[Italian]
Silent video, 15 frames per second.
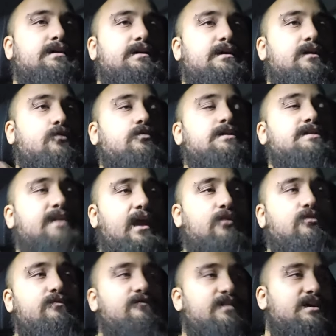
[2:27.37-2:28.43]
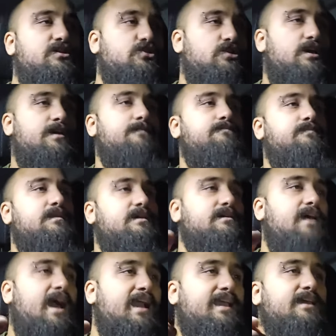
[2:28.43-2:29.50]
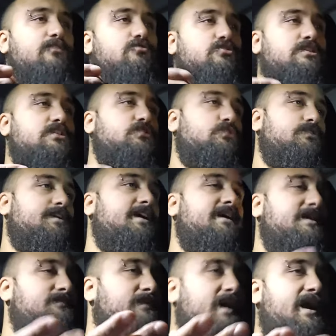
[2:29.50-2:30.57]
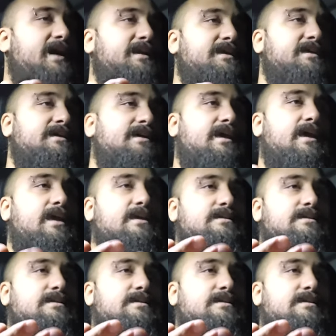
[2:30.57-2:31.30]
Uh, quest'anno invece anche lo stesso Rachmani,